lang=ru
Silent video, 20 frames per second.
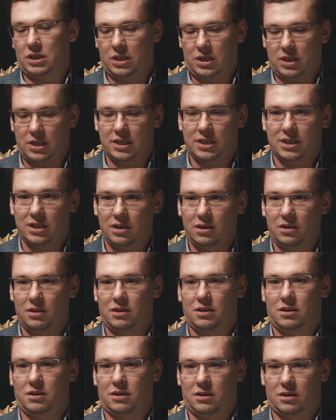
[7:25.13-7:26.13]

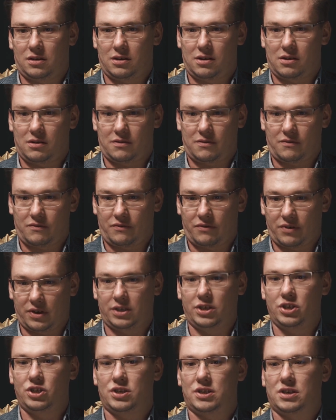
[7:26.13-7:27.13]
если э,
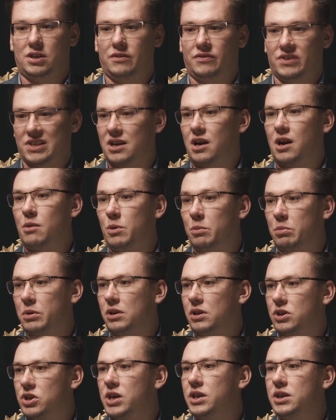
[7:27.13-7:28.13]
фактически в скраме
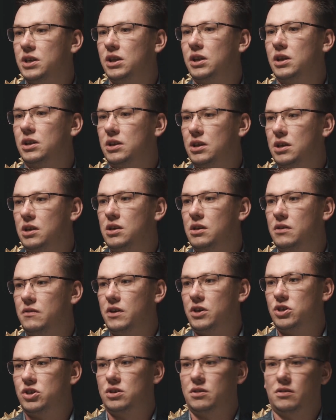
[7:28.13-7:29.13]
продолжать делать такие
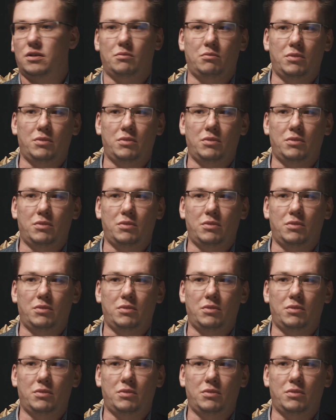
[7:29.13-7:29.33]
вещи,